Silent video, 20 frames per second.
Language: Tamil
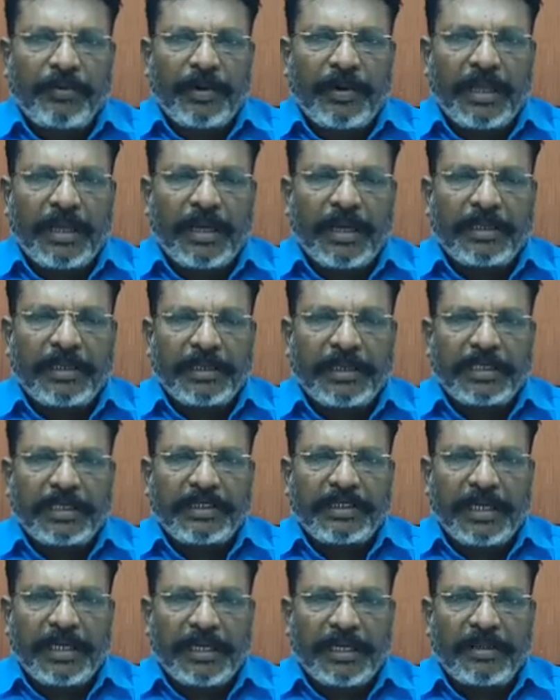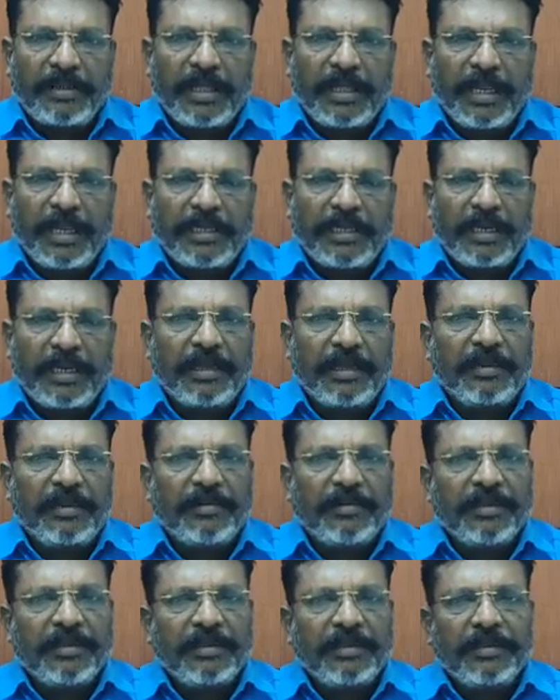விழா நிகழ்ச்சிகள் இருந்தால் அதில்
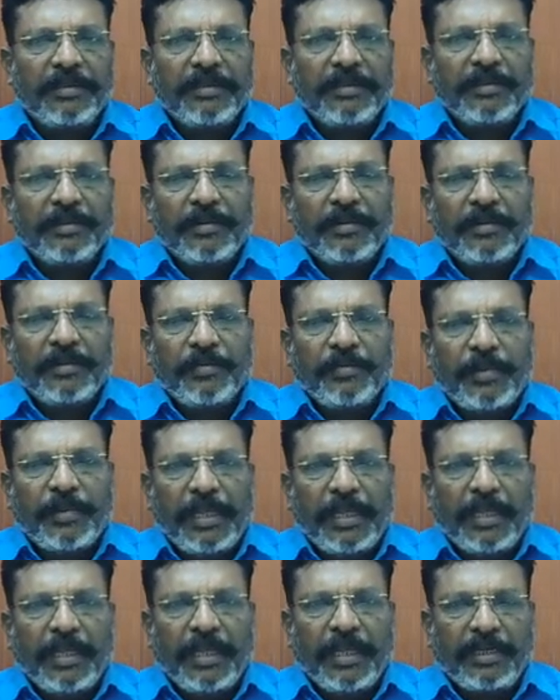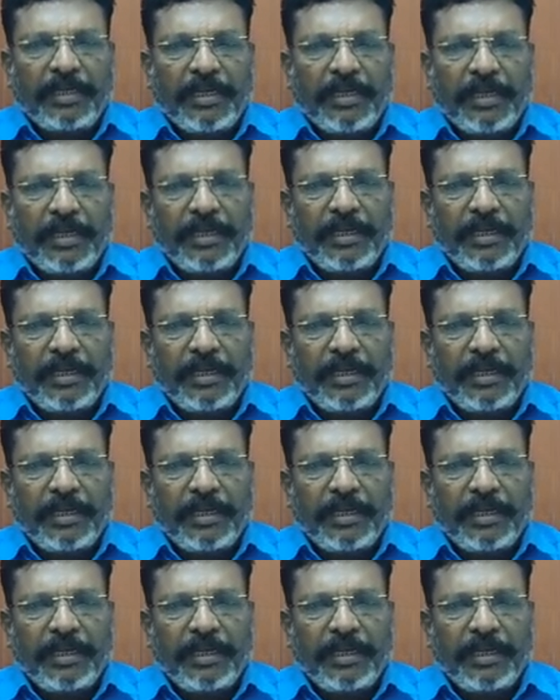பங்கேற்க